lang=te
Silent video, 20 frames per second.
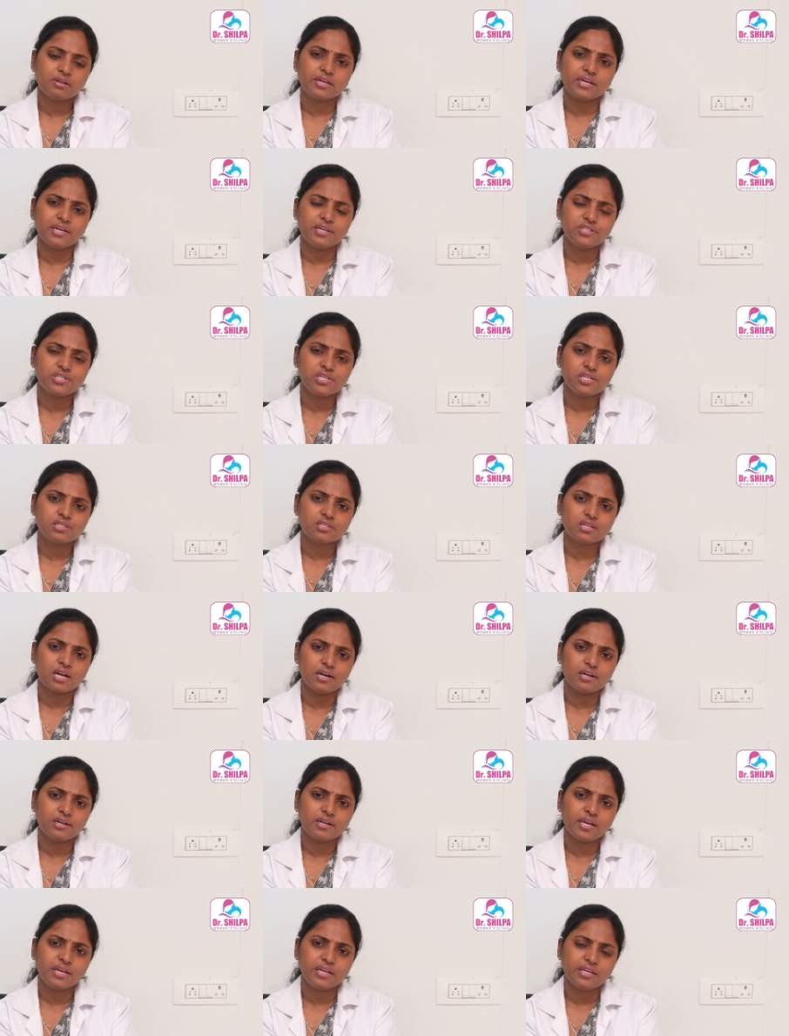కేజీస్
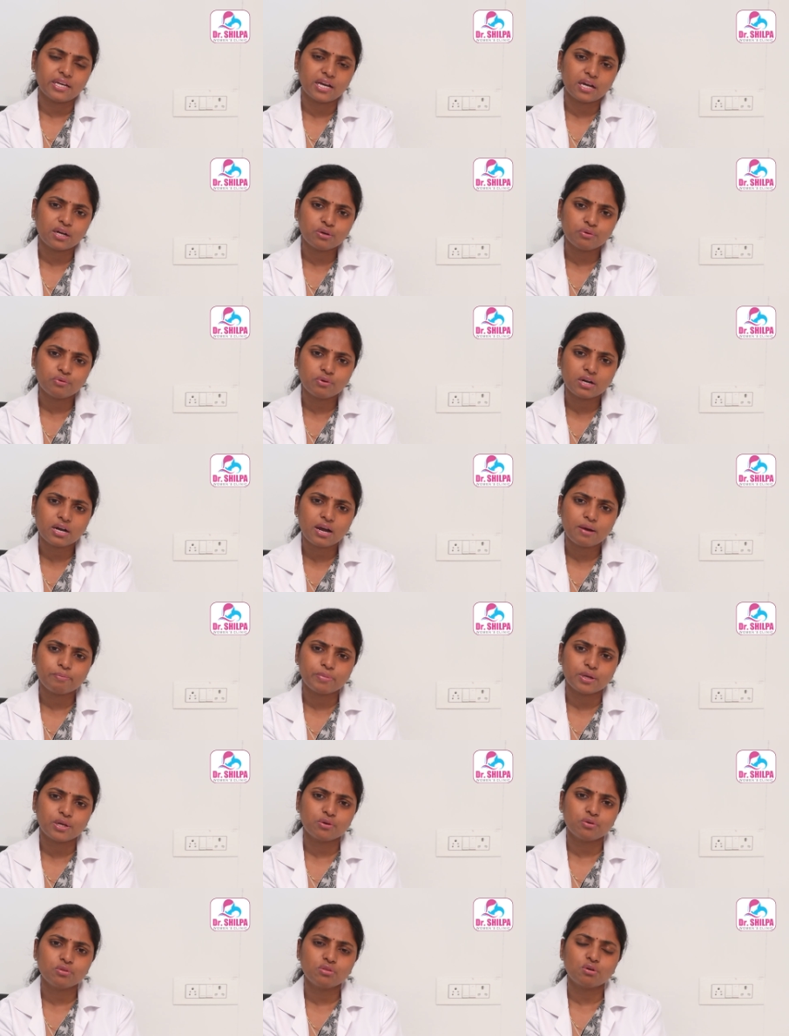కంటే ఎక్కువగా
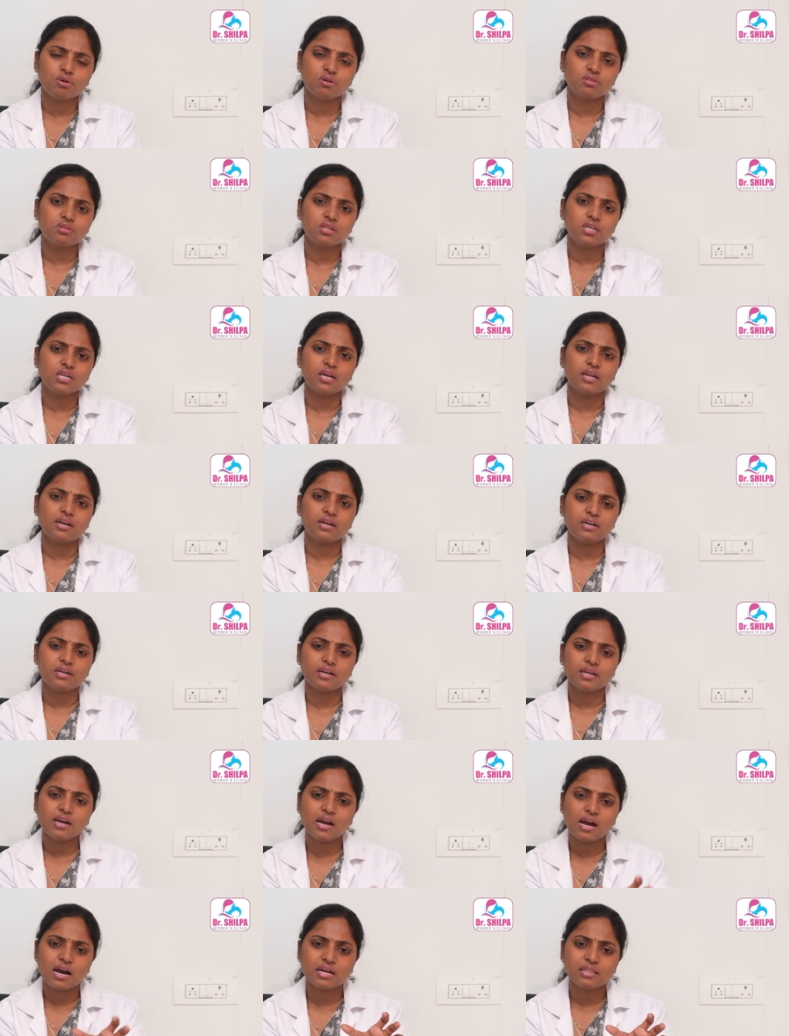పెరుగుతోంది అని
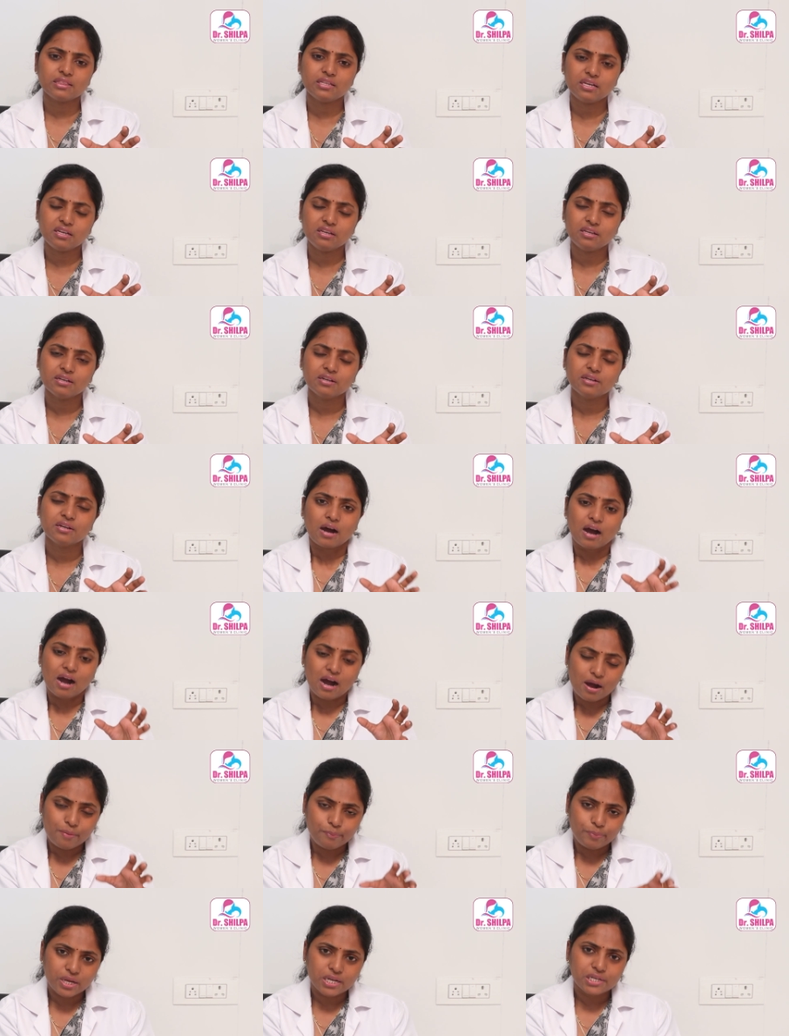అంటే అది
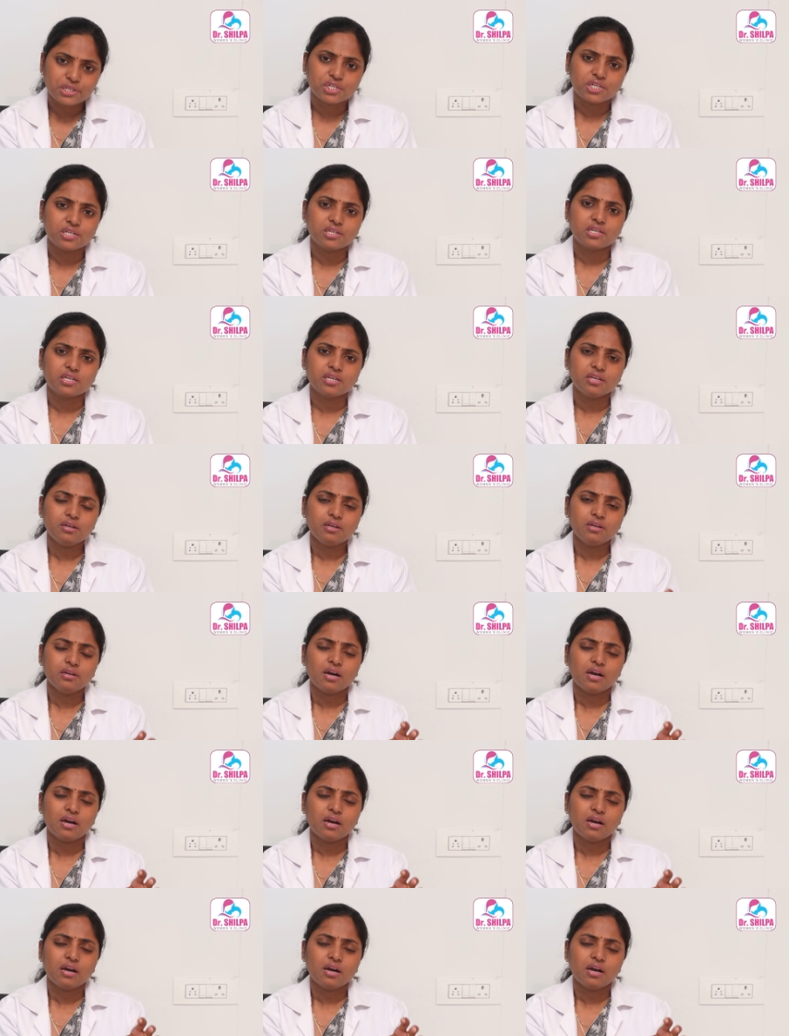ఆ పేషెంట్కి